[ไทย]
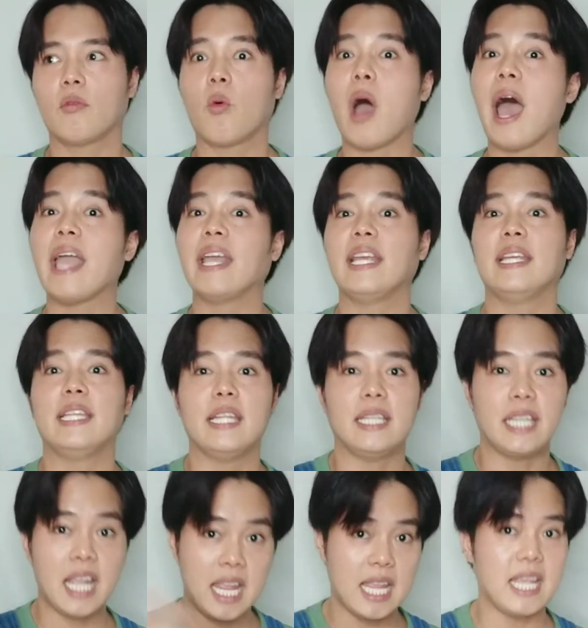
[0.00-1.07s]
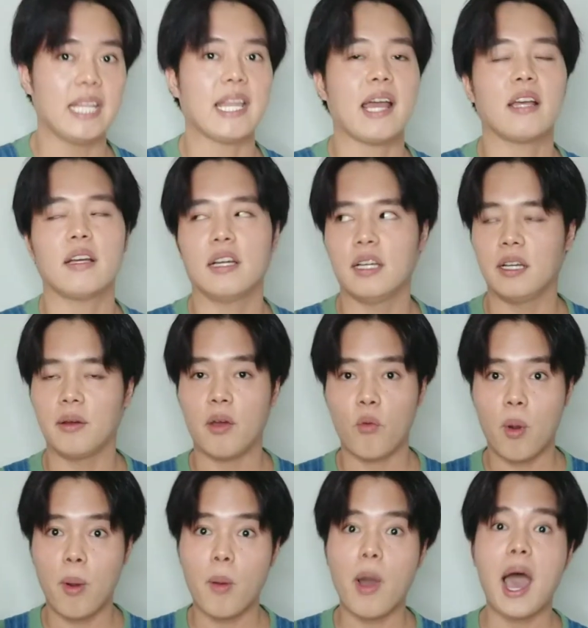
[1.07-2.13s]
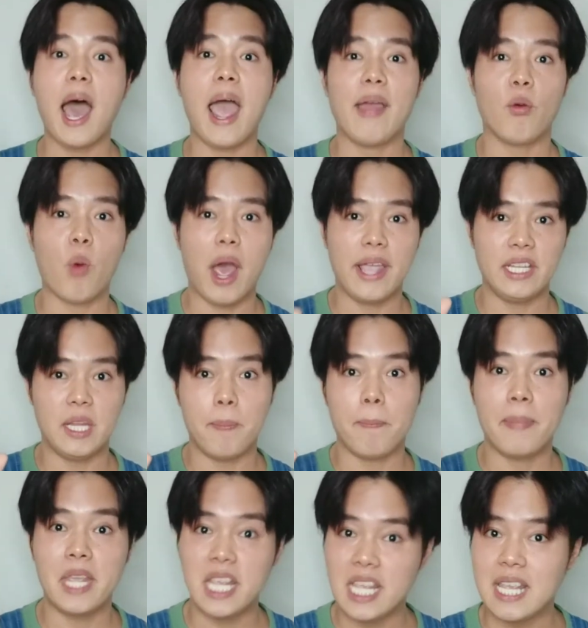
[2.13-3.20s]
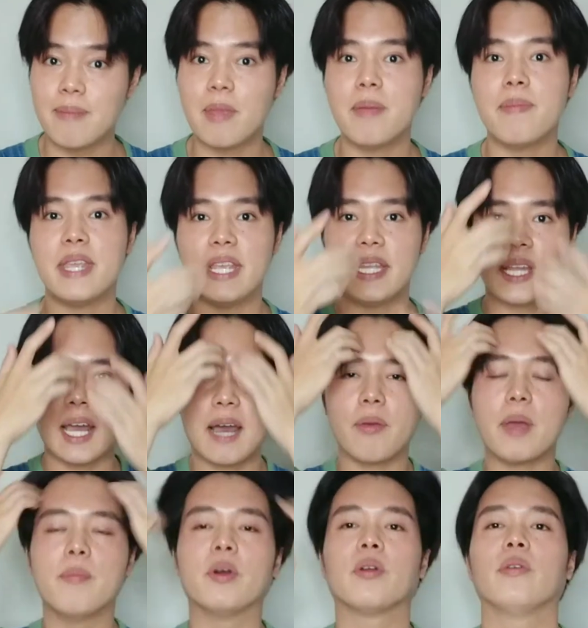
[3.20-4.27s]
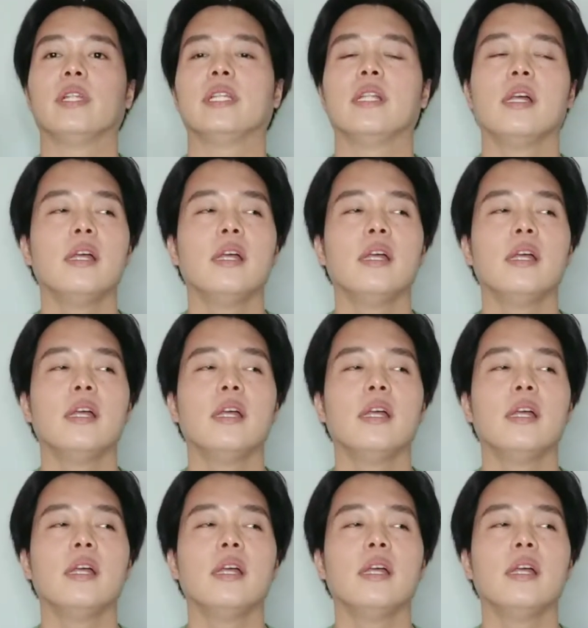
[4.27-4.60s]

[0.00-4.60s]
YEDP นะเออเพราะว่า YEP ไม่มีนะครับแอมเบอร์กริด